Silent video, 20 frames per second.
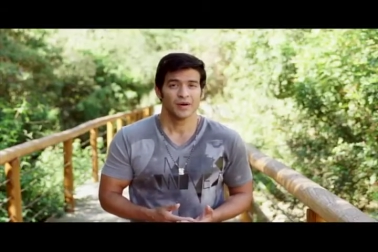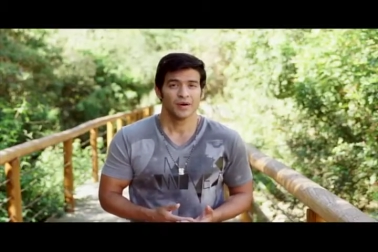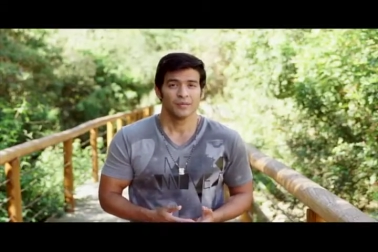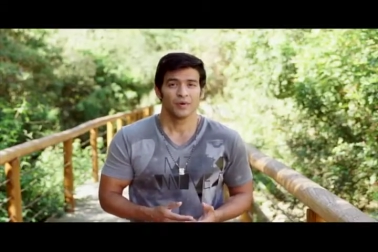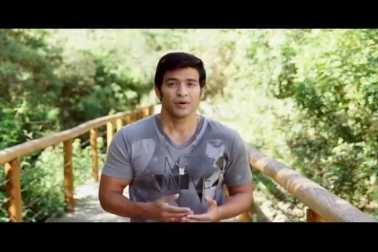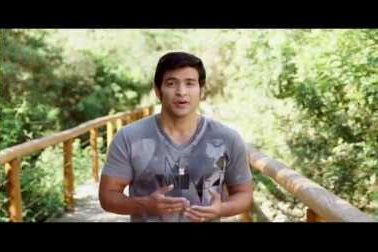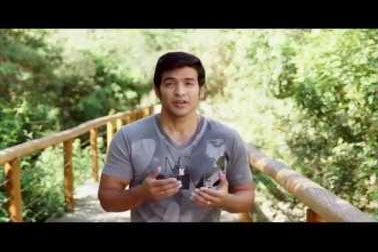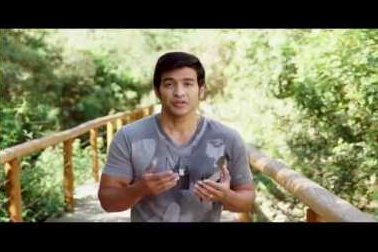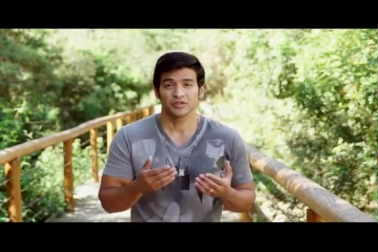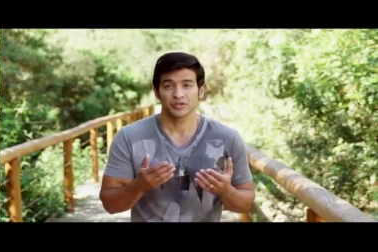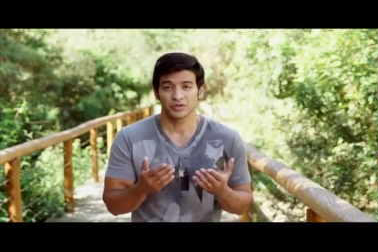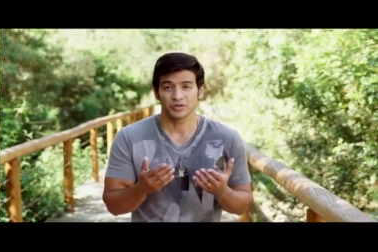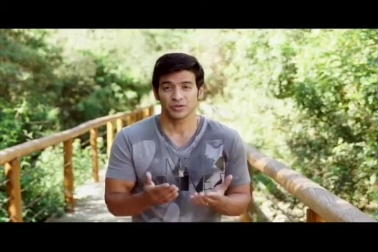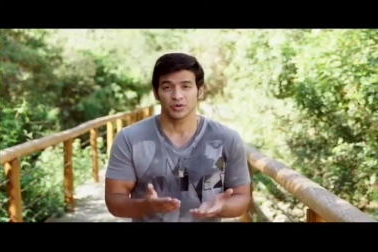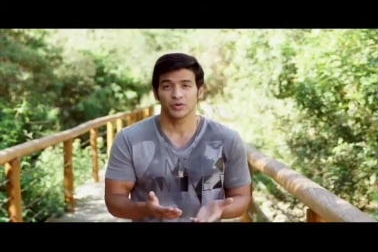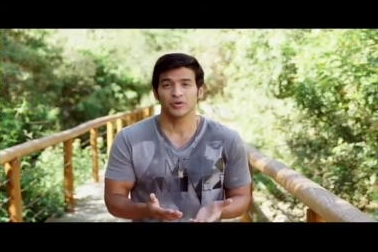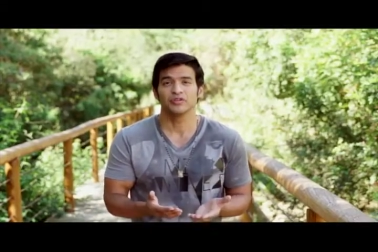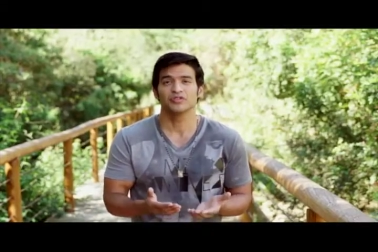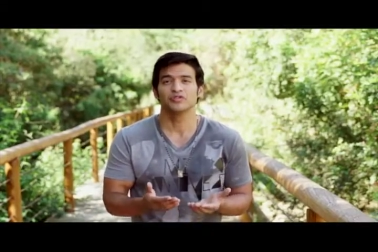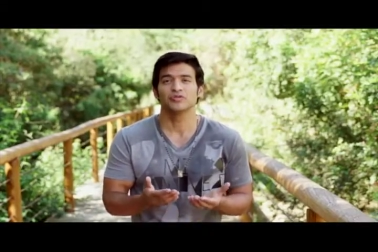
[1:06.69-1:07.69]
porque
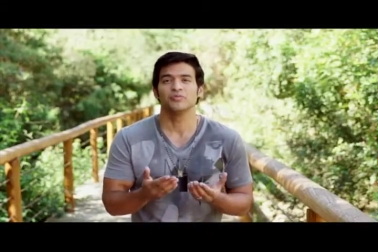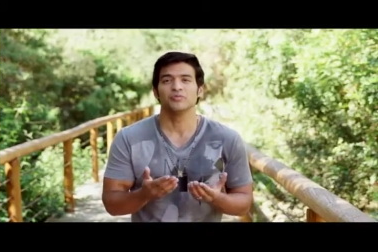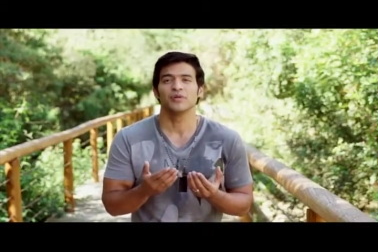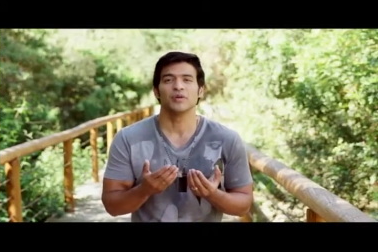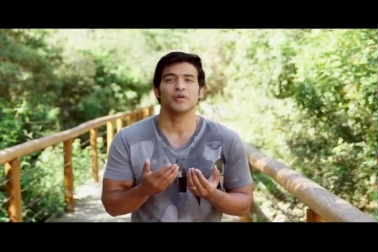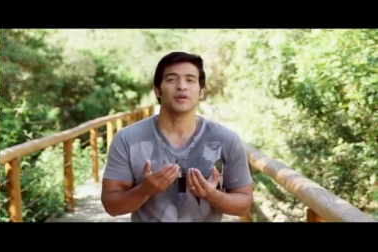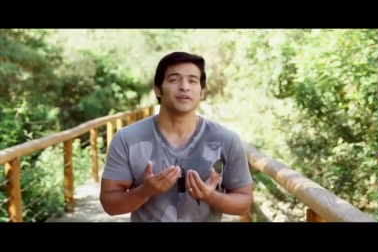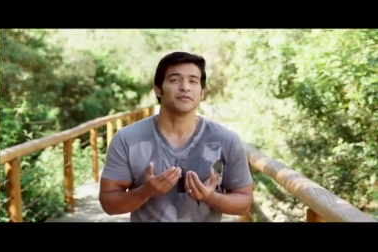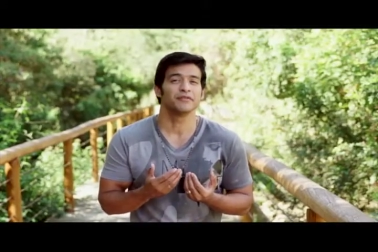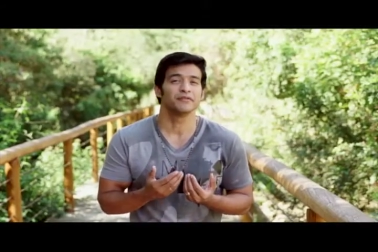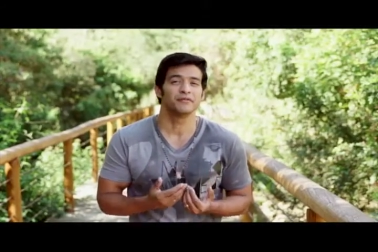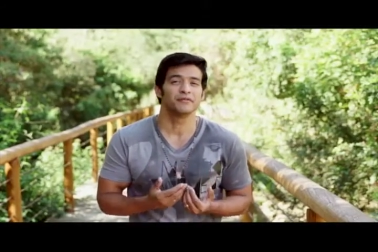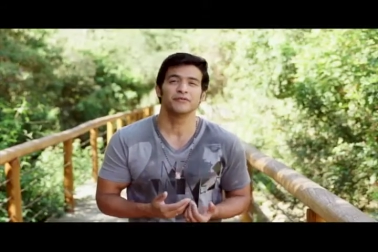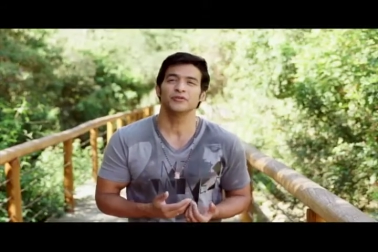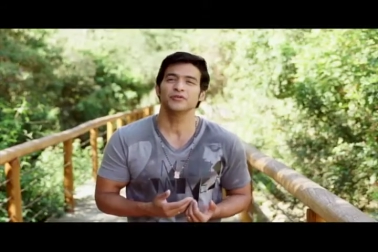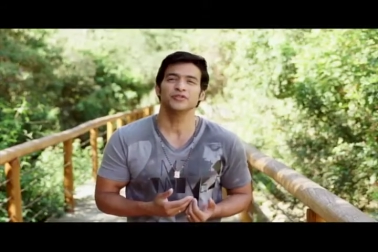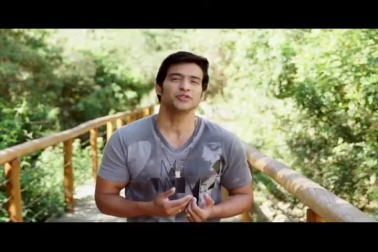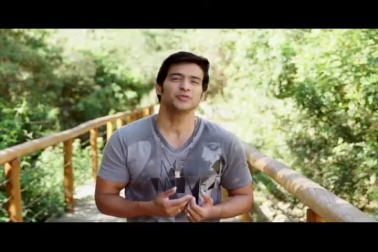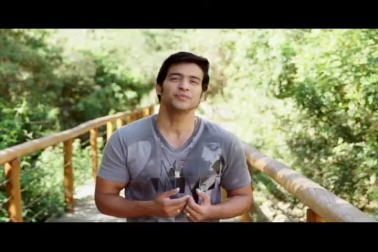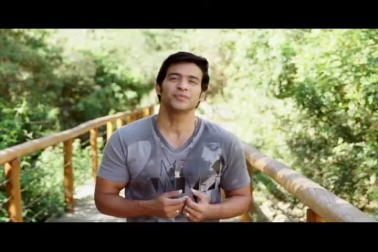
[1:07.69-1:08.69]
sois o meu
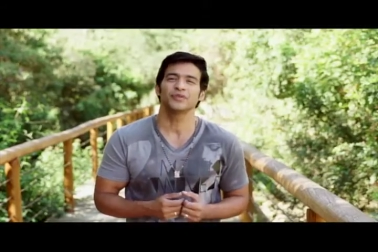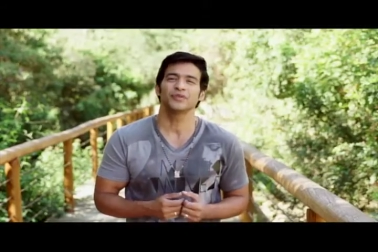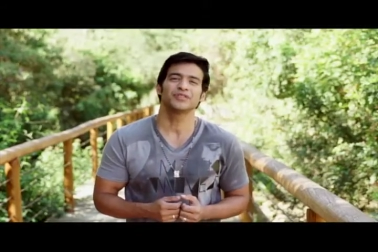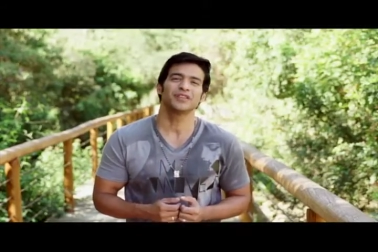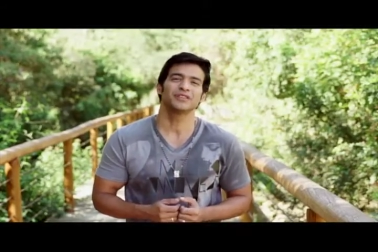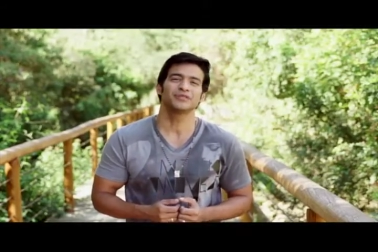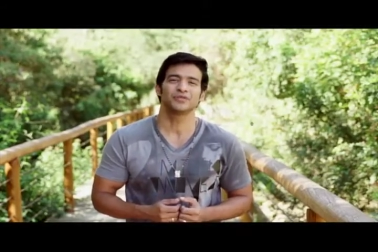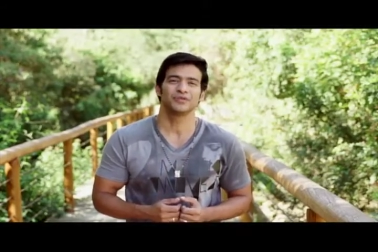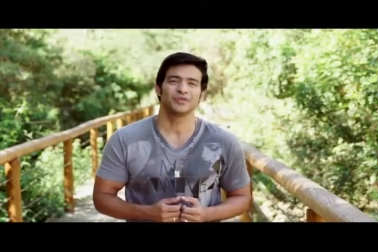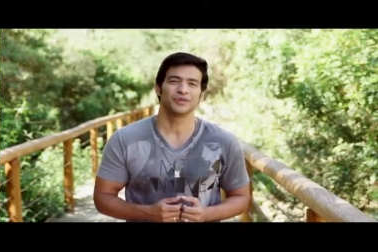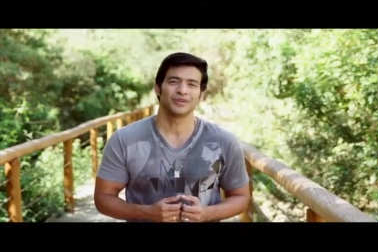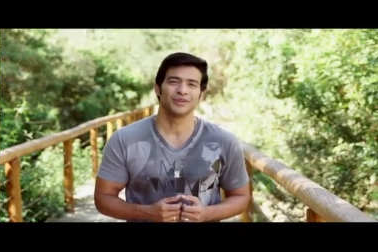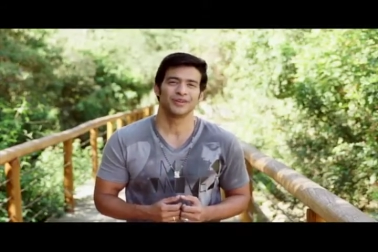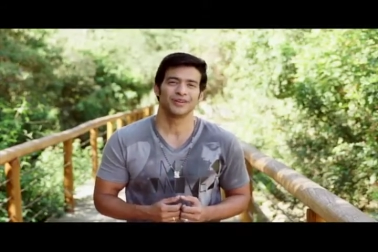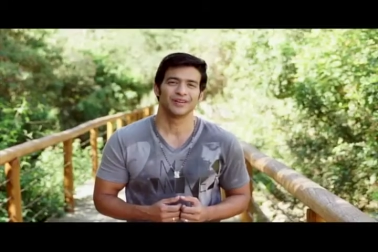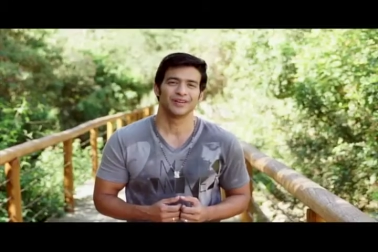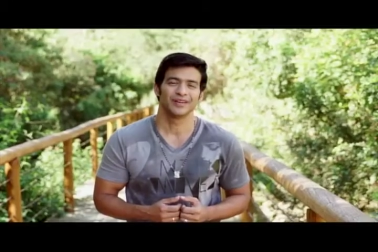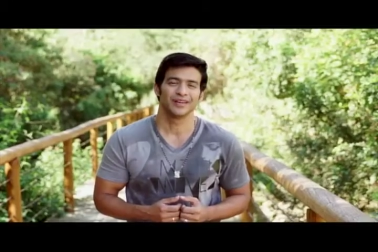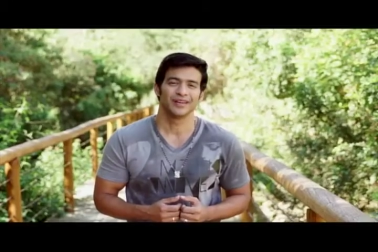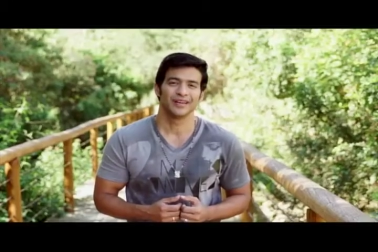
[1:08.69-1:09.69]
refúgio protetor.
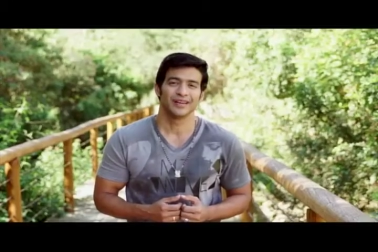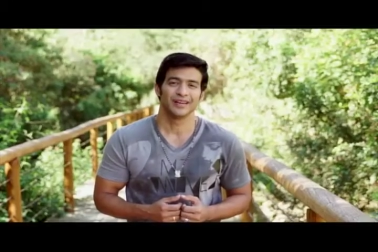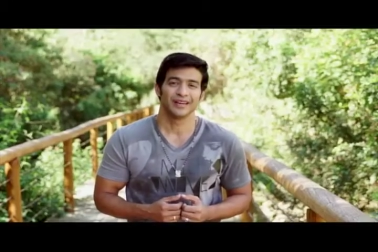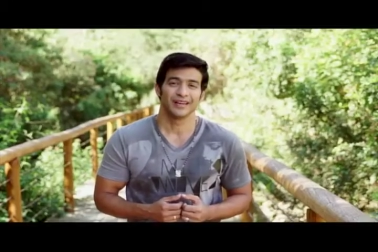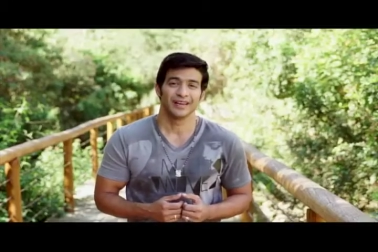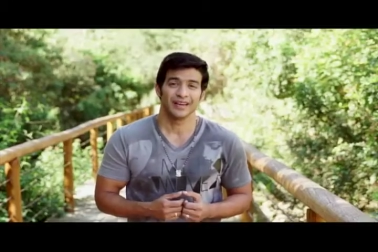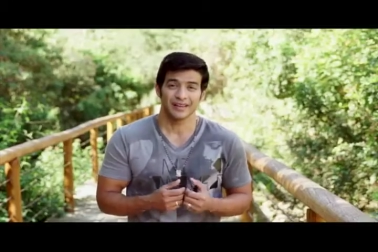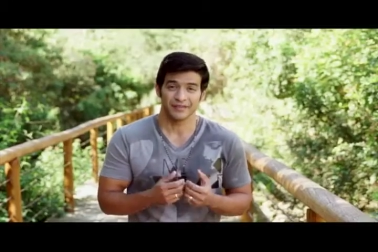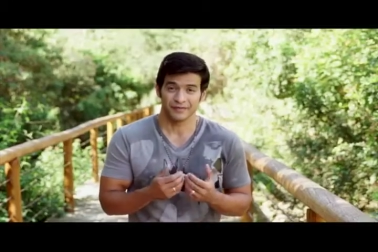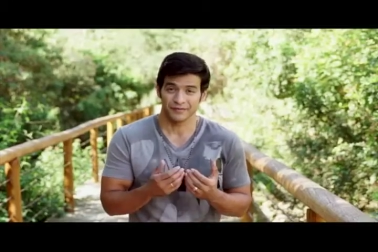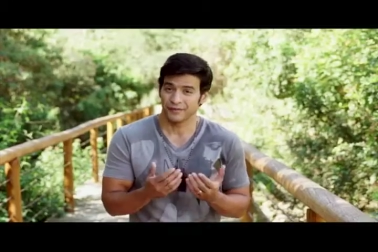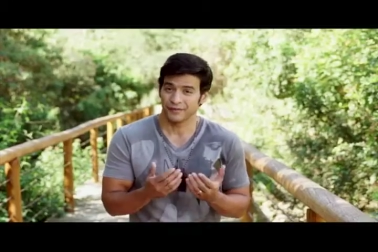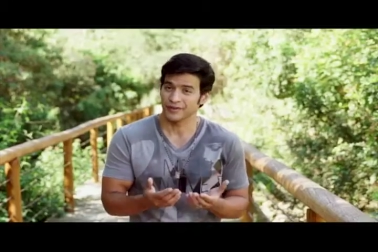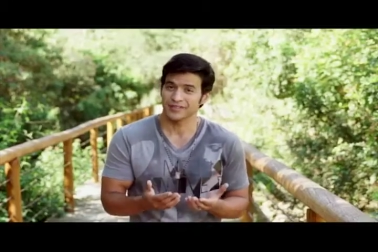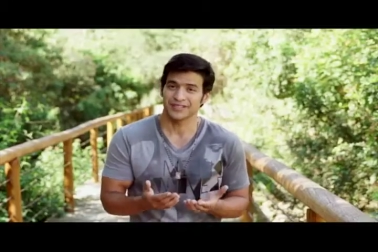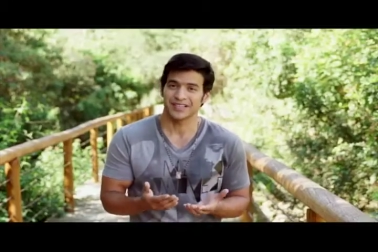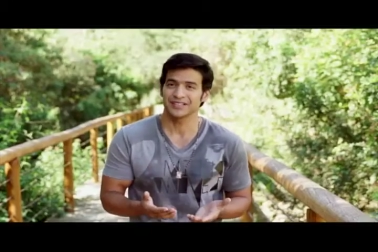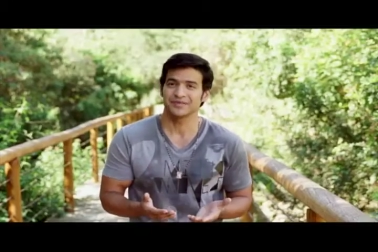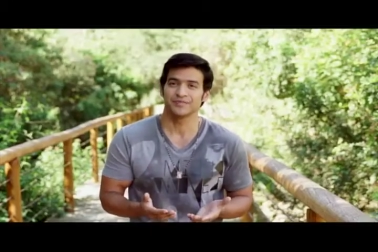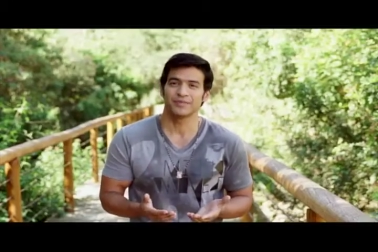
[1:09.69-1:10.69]
Em
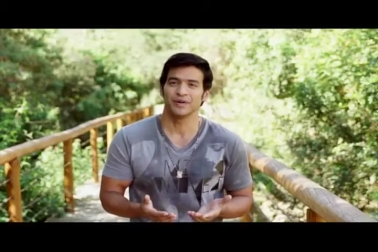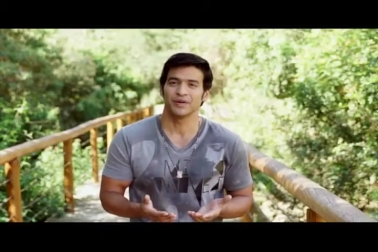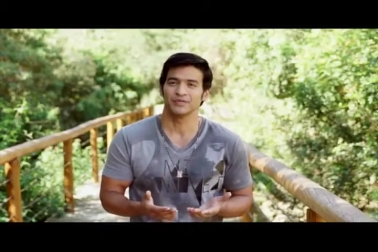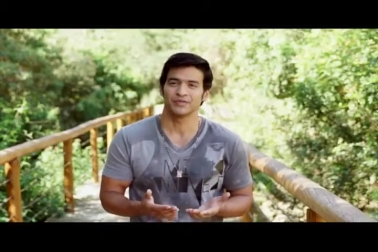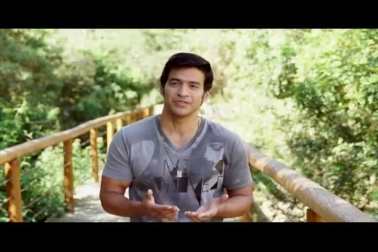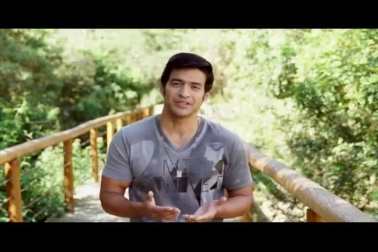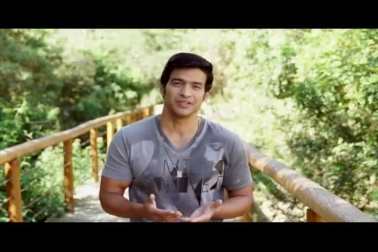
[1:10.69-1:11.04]
vossas mãos,